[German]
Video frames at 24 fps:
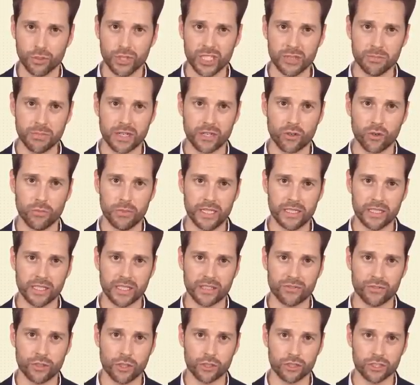Politbarometer
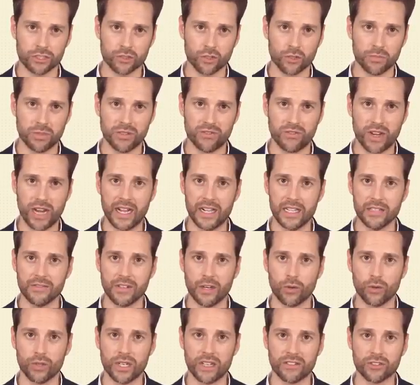der Forschungsgruppe Wahlen
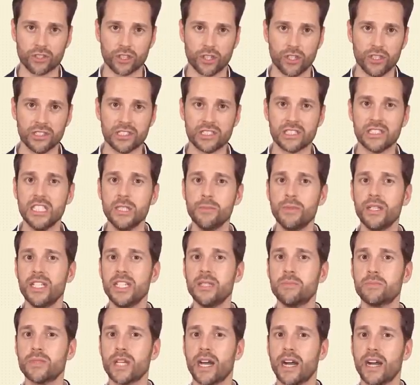war Olaf Scholz nie
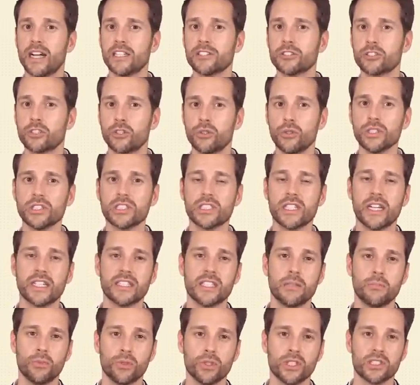beliebter als kurz nach
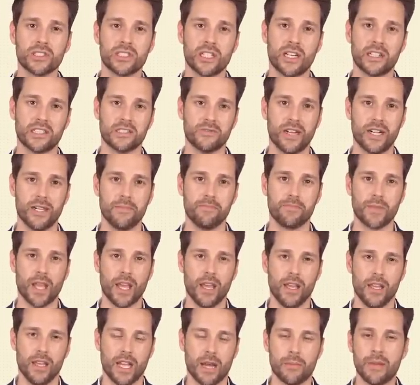der Bundestagswahl.
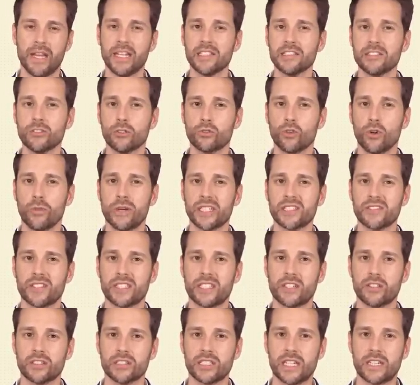Am 1. Oktober
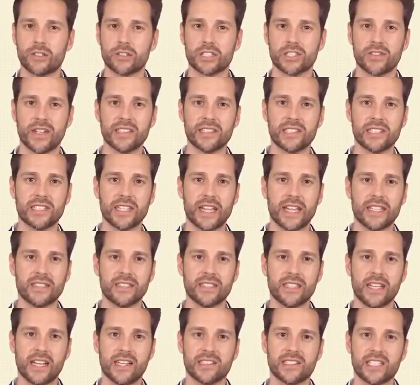2021
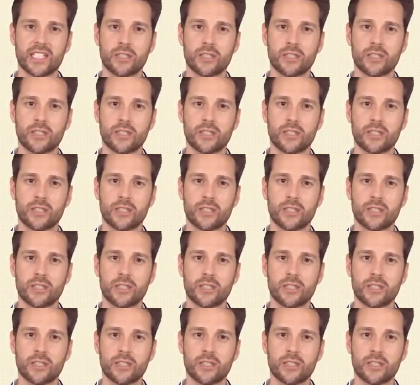erntet er